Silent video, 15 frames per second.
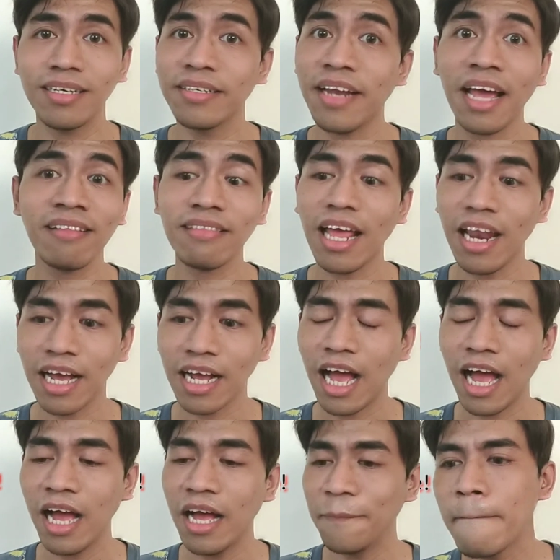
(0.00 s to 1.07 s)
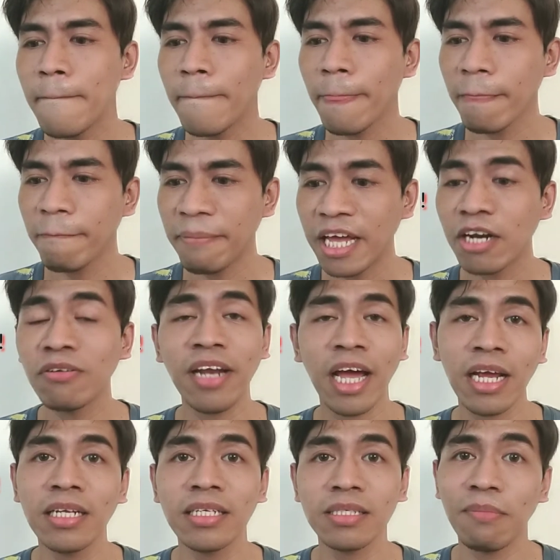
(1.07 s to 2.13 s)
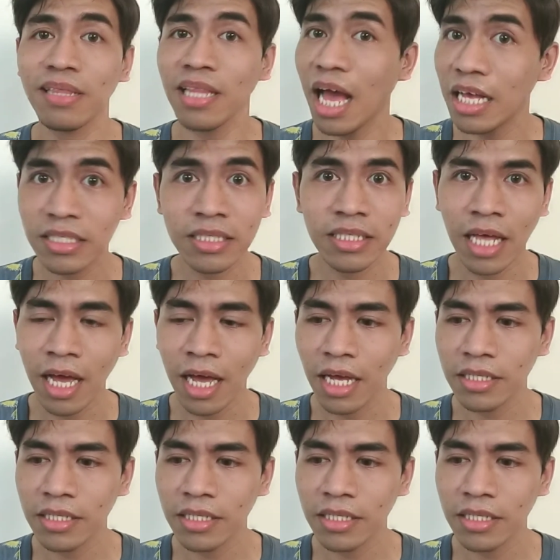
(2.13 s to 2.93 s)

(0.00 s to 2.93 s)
9 talaga. Pero 9 is mataas na.